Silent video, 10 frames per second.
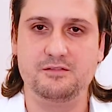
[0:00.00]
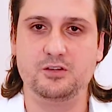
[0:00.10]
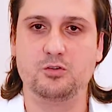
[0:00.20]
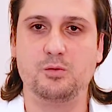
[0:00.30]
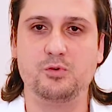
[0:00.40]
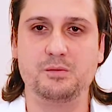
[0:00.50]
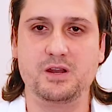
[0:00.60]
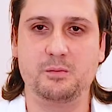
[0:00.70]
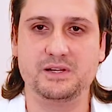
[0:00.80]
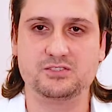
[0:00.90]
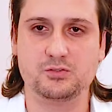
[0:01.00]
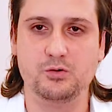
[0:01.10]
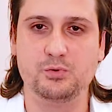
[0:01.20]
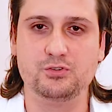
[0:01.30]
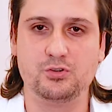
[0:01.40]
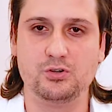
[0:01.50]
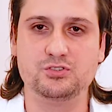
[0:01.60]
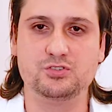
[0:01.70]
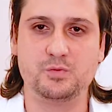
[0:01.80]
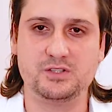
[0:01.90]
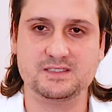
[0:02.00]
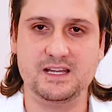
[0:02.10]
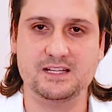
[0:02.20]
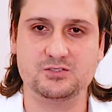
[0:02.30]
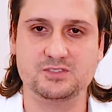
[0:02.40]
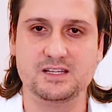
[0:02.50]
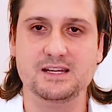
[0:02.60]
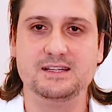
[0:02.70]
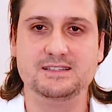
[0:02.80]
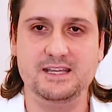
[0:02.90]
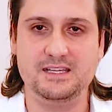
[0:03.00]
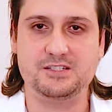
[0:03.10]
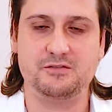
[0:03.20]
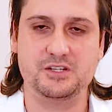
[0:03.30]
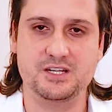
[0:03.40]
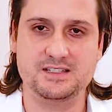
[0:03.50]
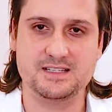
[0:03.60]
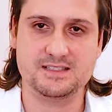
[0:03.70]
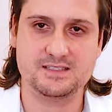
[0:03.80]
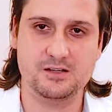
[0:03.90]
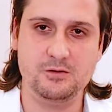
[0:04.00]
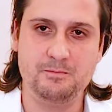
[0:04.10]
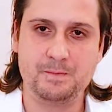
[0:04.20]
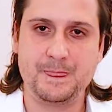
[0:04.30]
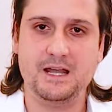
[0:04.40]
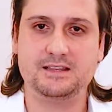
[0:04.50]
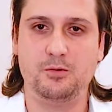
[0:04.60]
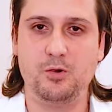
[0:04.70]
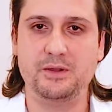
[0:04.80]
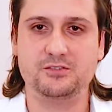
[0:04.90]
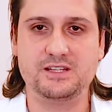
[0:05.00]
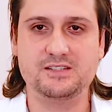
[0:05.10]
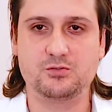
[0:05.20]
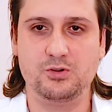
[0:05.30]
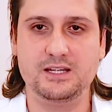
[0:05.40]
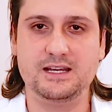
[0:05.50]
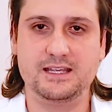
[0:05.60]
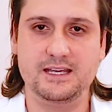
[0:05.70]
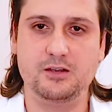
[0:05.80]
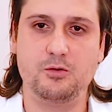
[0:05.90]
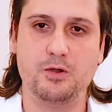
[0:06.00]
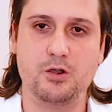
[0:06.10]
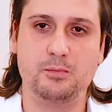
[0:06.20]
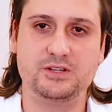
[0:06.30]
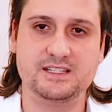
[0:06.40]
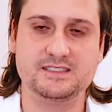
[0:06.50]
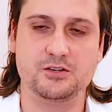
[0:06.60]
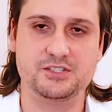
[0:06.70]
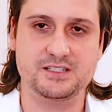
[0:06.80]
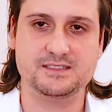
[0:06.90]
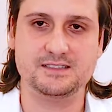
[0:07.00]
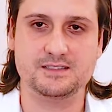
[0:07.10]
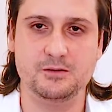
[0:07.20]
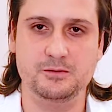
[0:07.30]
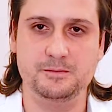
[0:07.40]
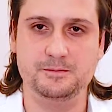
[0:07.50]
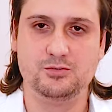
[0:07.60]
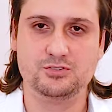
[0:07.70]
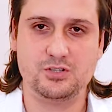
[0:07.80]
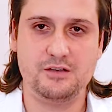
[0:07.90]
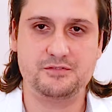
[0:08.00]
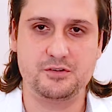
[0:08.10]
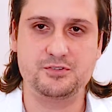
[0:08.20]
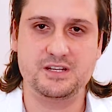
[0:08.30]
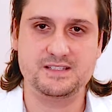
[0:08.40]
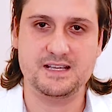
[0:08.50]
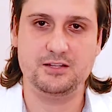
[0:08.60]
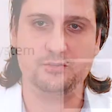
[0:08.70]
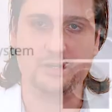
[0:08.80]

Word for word: vendo como o embrião passou por todos os processos, desde a fertilização até o momento da escolha daquele com maior potencial de gestação. O software utilizado